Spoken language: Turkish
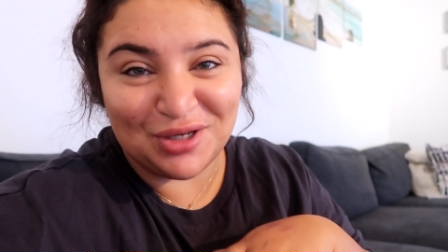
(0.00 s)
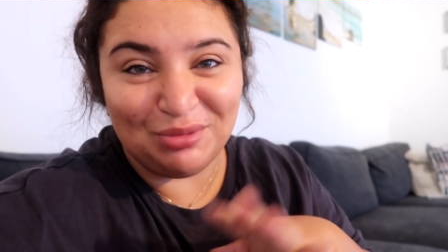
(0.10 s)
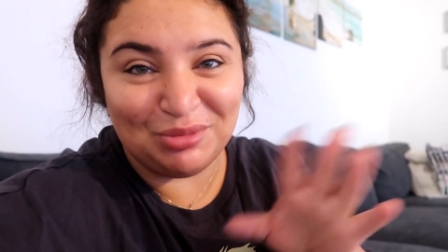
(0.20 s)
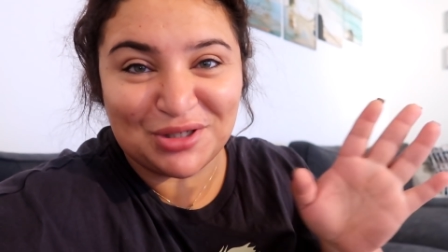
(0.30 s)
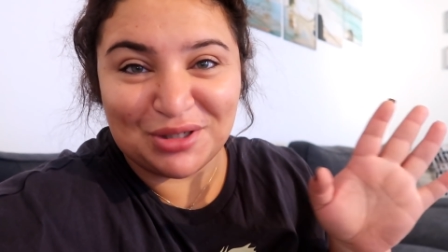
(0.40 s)

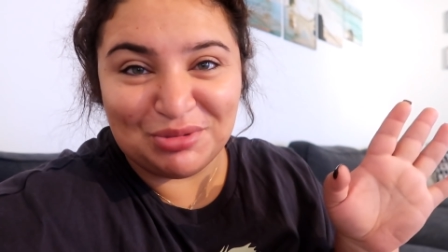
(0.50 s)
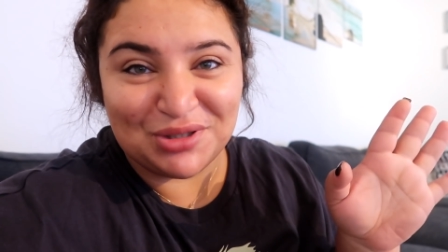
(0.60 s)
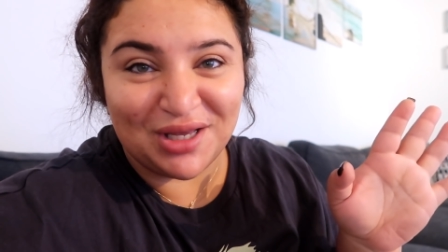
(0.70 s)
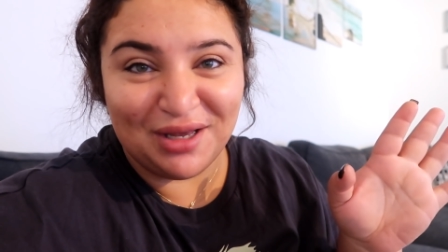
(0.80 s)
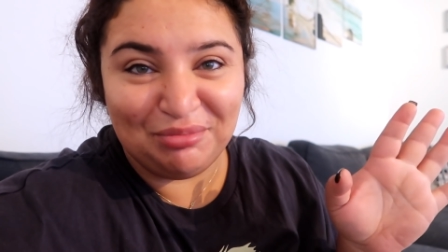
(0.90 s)
Şu an başka
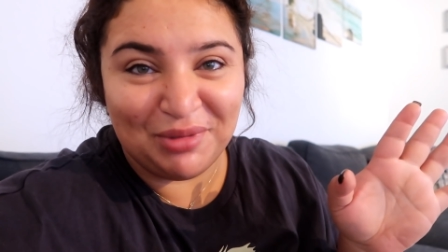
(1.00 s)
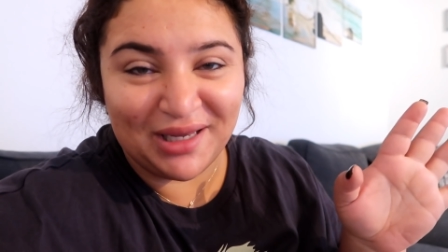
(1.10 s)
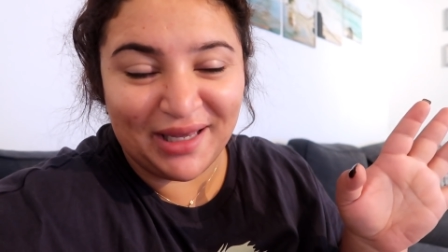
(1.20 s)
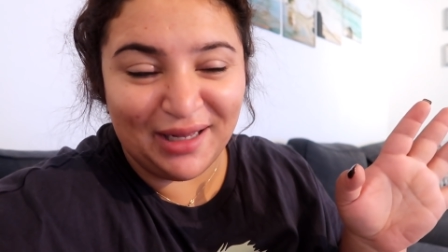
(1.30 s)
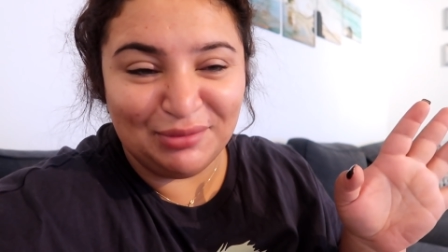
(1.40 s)
bir şey
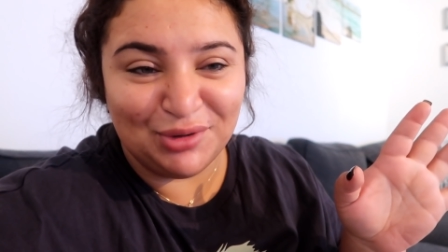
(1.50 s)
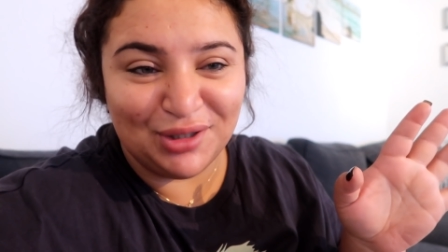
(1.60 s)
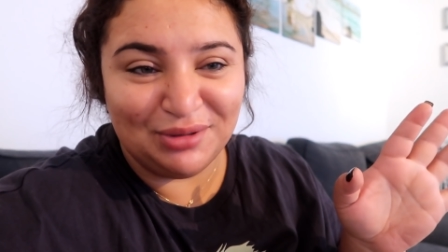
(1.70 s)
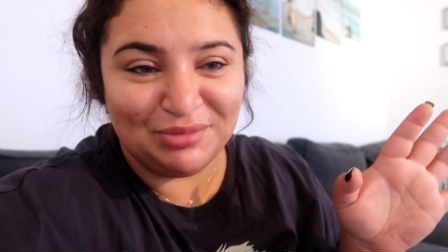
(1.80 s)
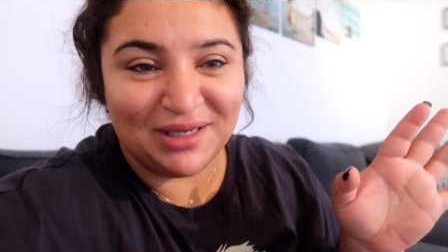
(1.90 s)
yapmak
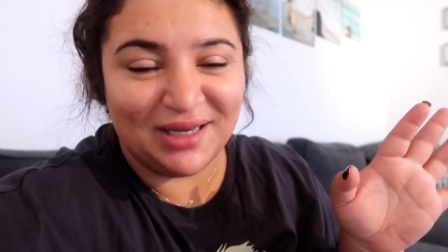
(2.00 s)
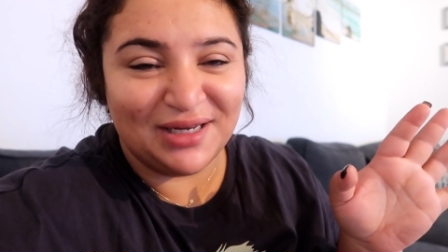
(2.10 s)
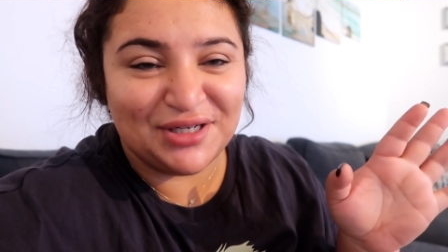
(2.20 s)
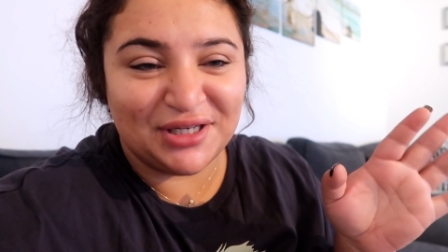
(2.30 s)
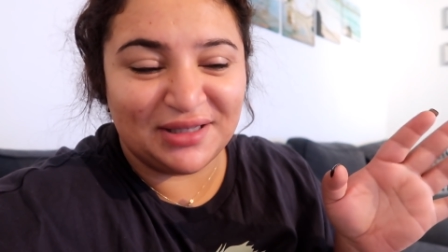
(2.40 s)
gelmiyor elimden
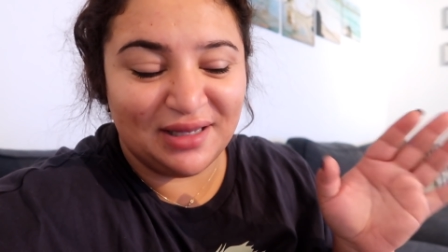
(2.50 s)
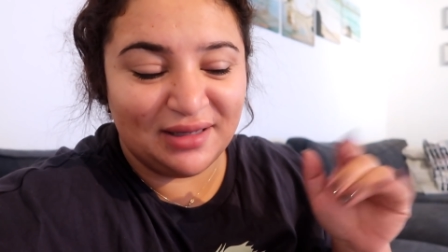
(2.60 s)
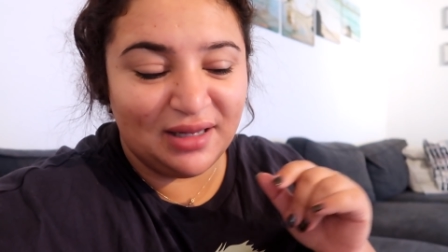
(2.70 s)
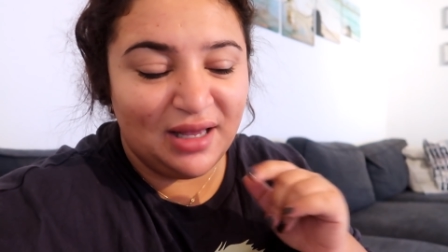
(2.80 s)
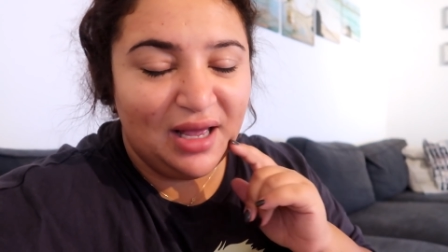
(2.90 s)

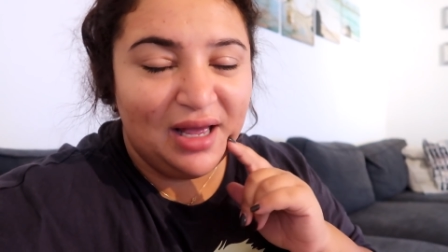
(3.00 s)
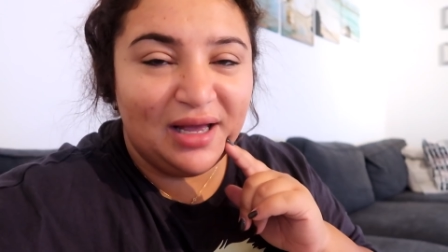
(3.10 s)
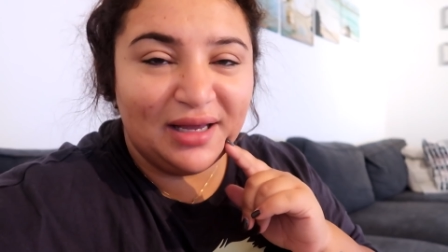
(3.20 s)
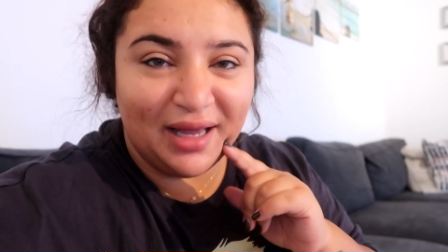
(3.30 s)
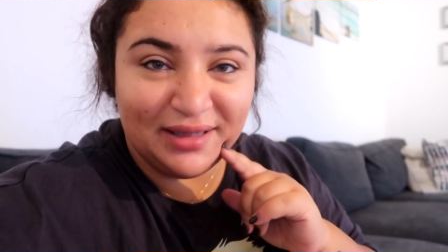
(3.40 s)
gerçekten.
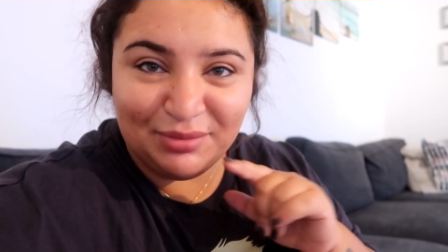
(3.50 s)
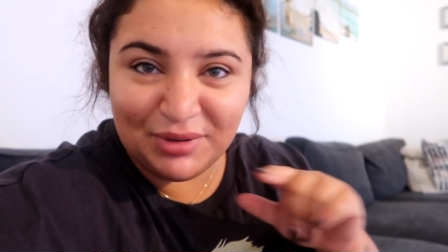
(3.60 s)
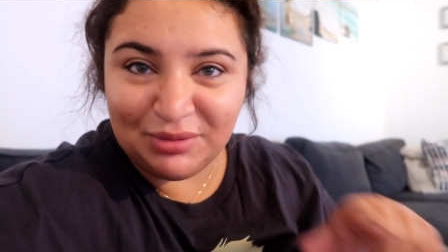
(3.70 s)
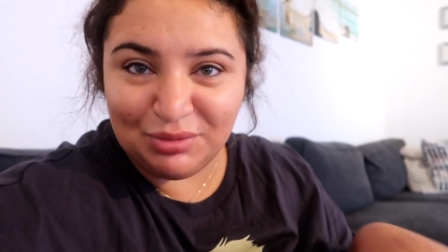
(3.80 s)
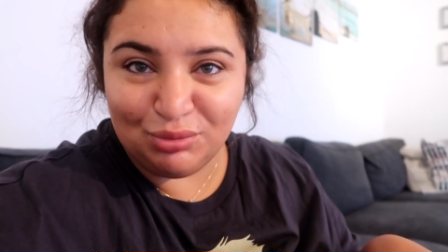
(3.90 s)

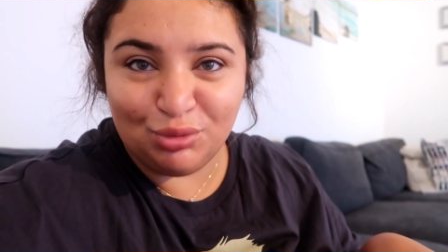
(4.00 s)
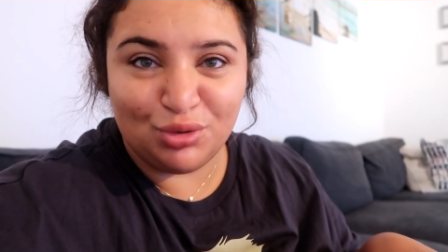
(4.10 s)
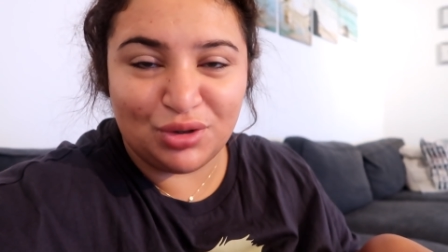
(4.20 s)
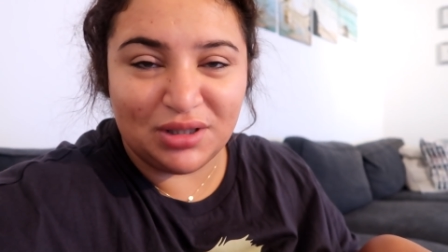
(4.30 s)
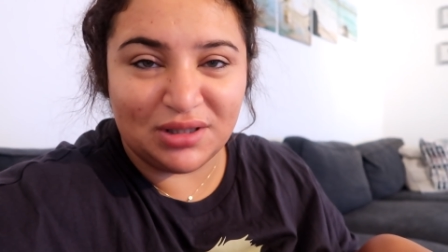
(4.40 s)
Kendime de bir
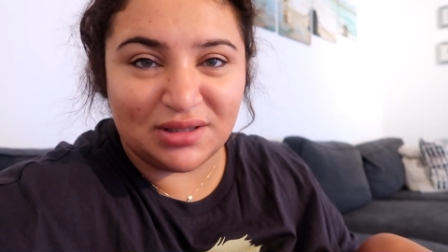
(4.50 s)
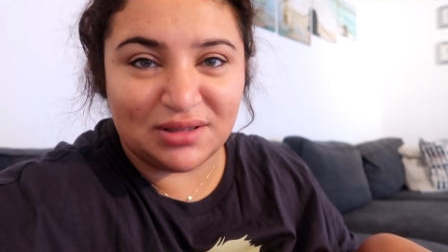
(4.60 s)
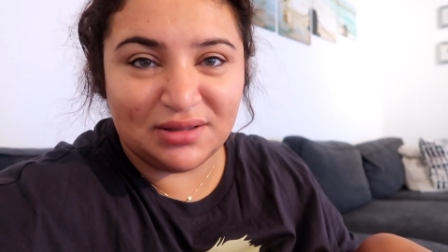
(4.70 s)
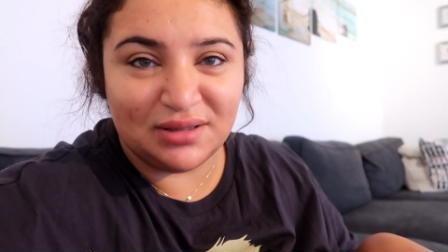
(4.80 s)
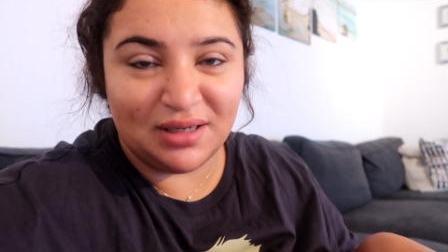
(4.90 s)
müsti
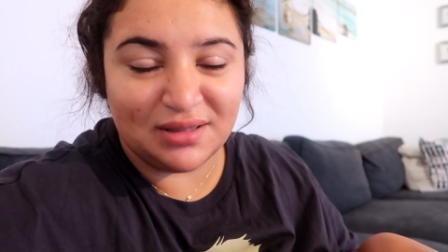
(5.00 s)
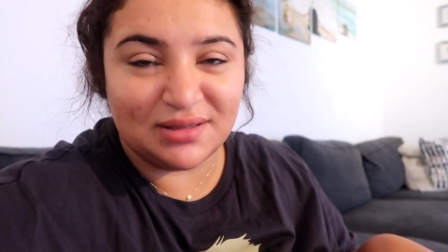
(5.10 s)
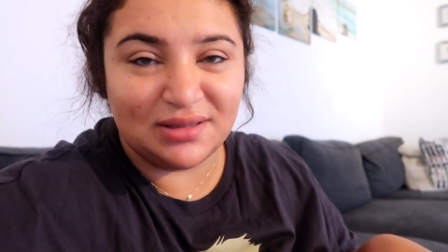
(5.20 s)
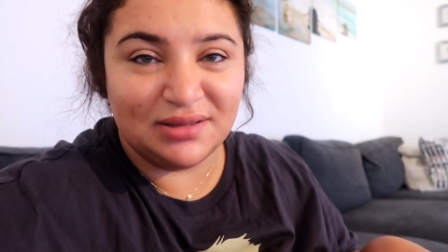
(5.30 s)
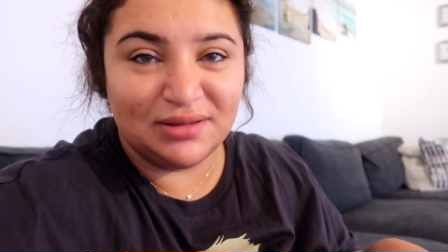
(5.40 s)
hazır,
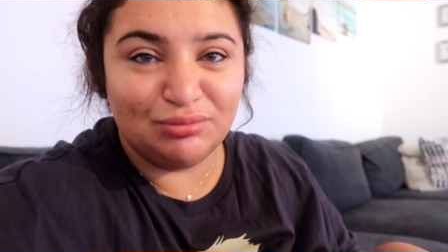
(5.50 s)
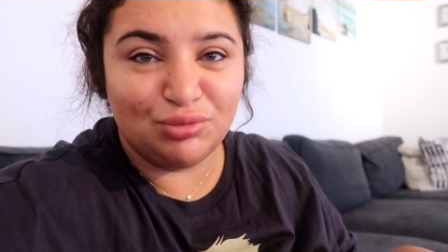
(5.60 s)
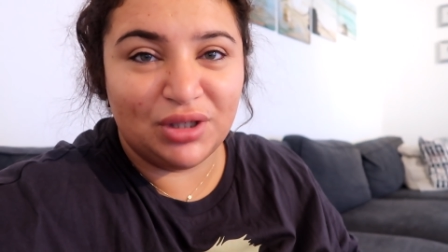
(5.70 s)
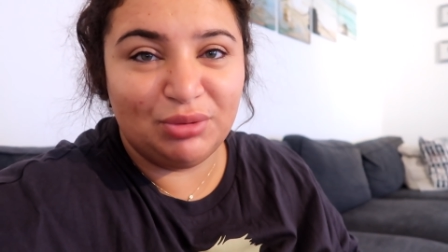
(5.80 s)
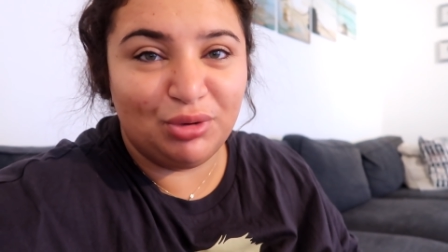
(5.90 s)

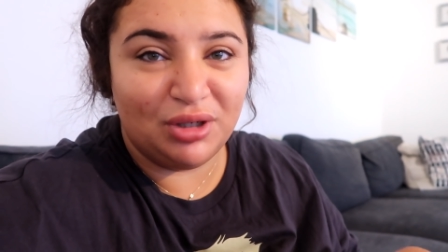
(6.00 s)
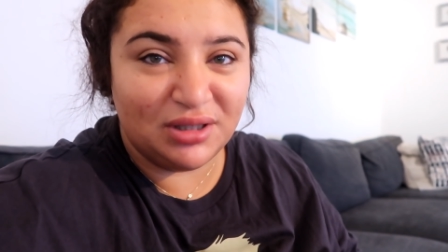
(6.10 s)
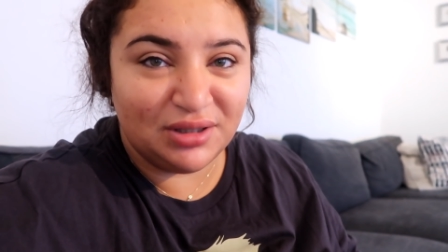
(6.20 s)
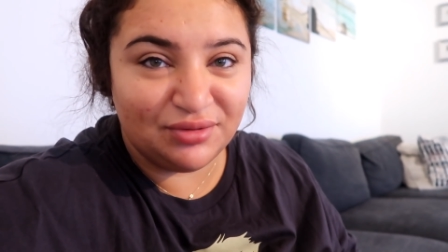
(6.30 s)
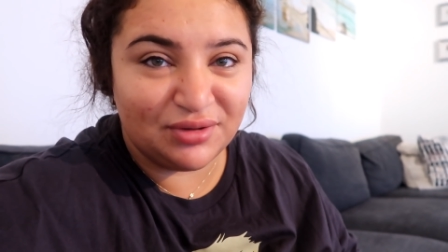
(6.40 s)
hazırladım. Buraya
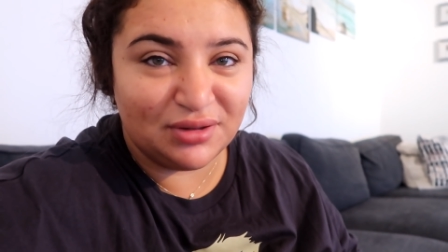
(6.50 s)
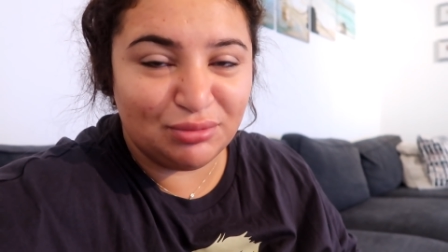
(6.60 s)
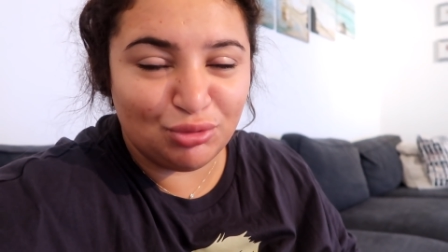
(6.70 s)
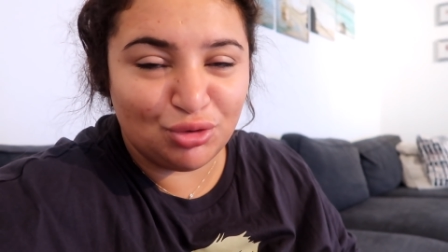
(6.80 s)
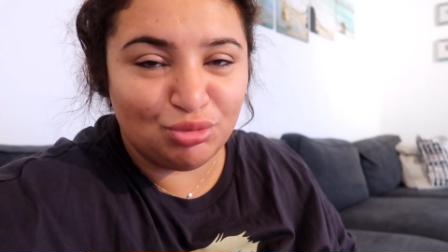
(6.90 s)
böyle
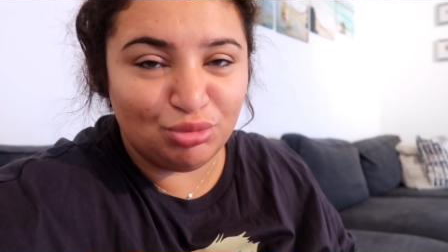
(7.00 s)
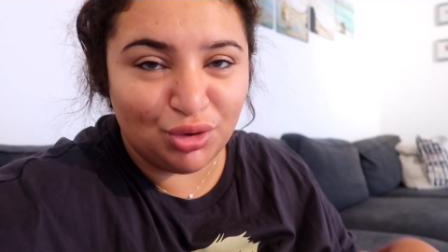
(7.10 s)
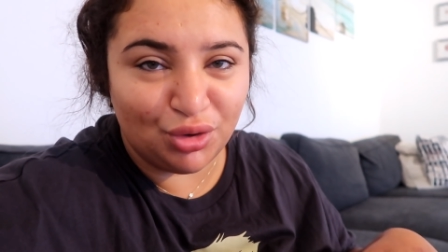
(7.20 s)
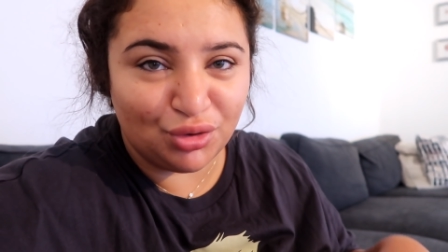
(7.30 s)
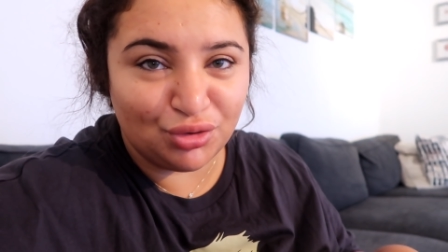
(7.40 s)
kıvrıldım.
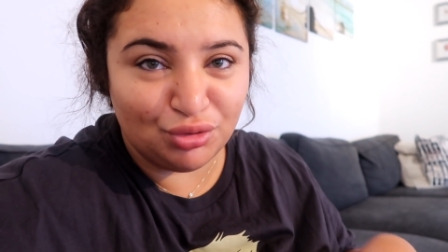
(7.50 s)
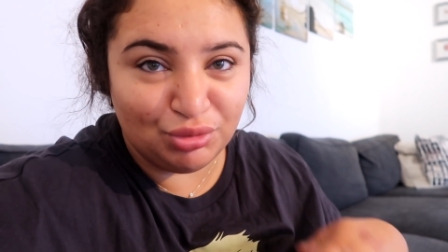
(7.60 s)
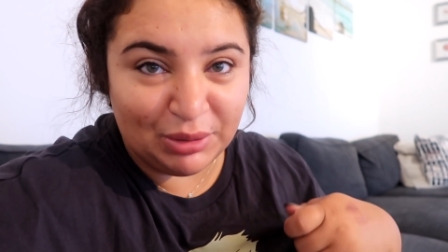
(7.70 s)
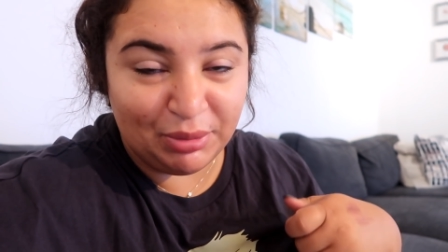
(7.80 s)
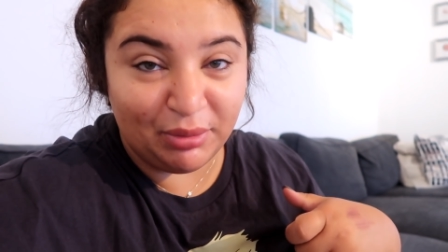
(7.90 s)
Üstümü de
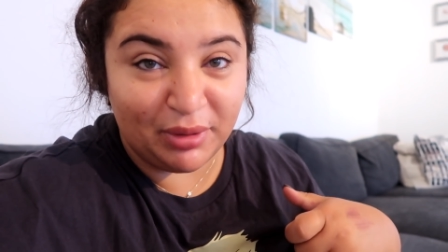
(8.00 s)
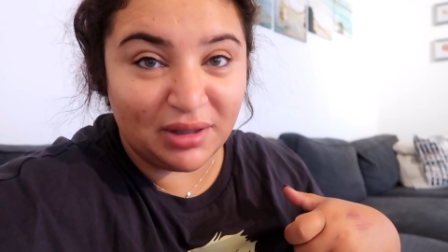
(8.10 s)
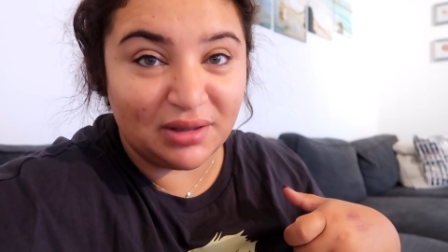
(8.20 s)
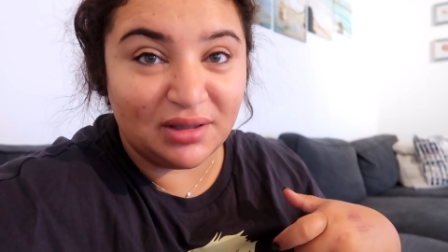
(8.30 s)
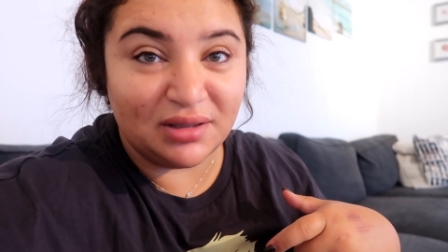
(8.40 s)
örttüm tepeme
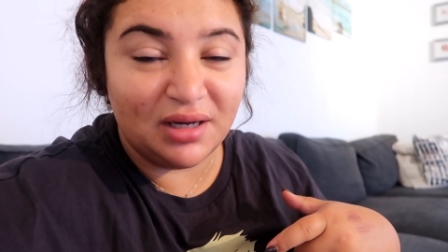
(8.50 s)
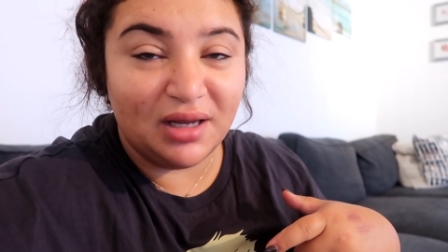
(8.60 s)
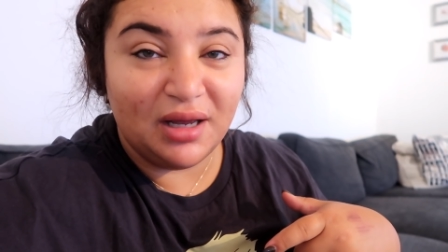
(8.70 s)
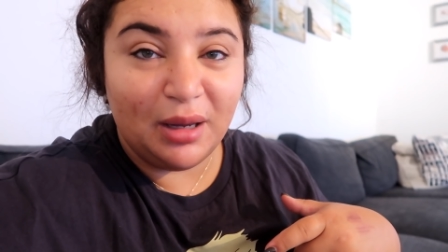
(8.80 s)
kadar.